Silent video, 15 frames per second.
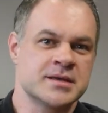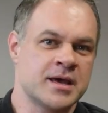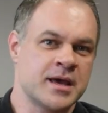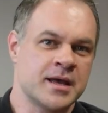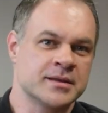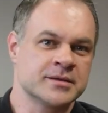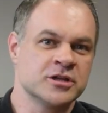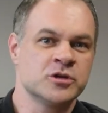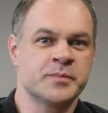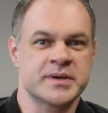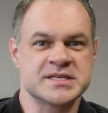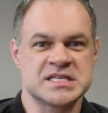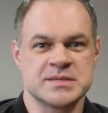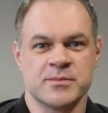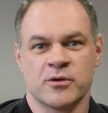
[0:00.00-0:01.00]
é, tanto
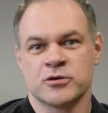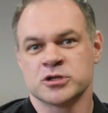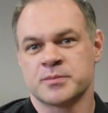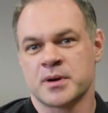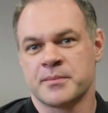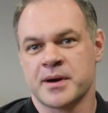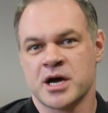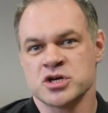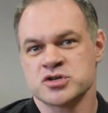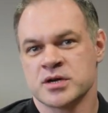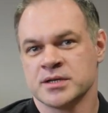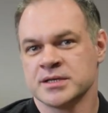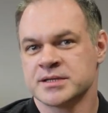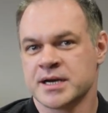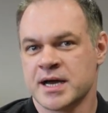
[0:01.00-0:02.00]
para cima quanto para baixo,
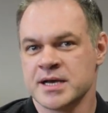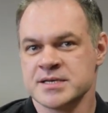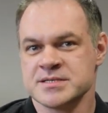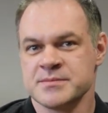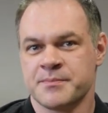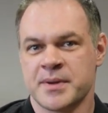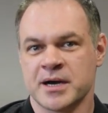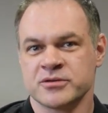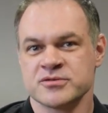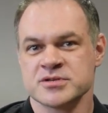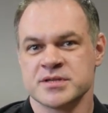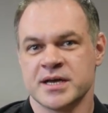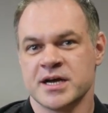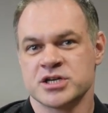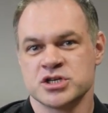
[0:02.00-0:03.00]
ela traz impactos
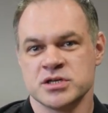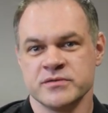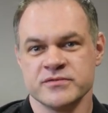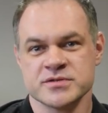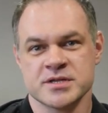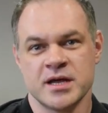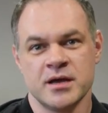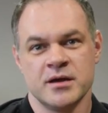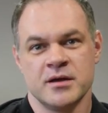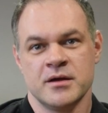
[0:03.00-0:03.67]
negativos, né?